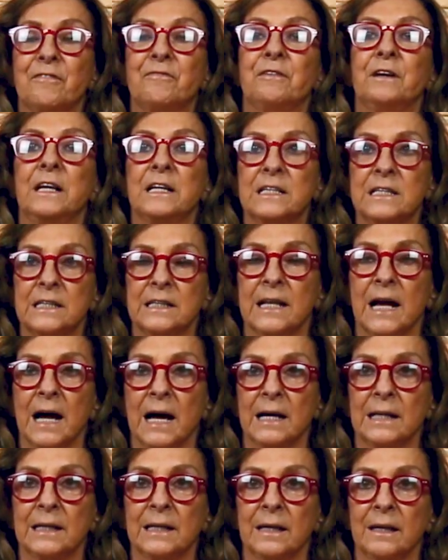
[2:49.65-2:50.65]
A
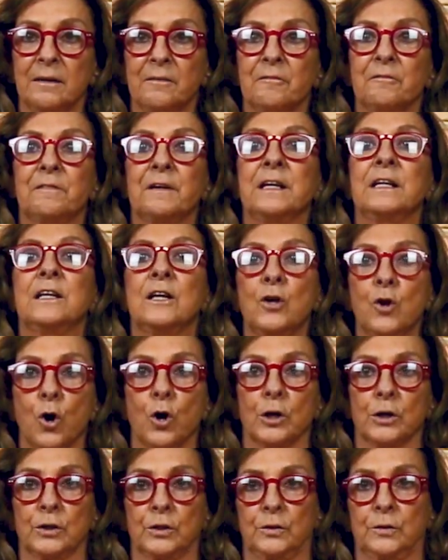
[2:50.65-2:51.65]
felicidade vem de
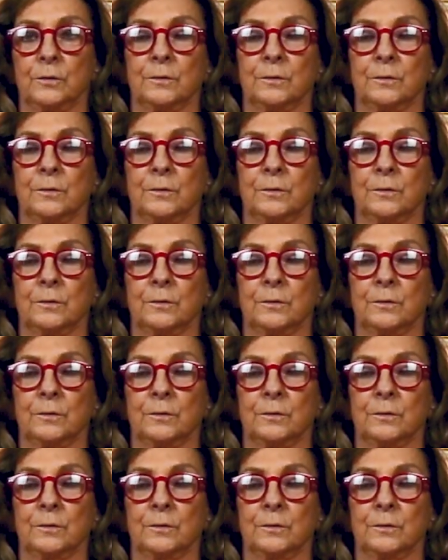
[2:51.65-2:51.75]
nós.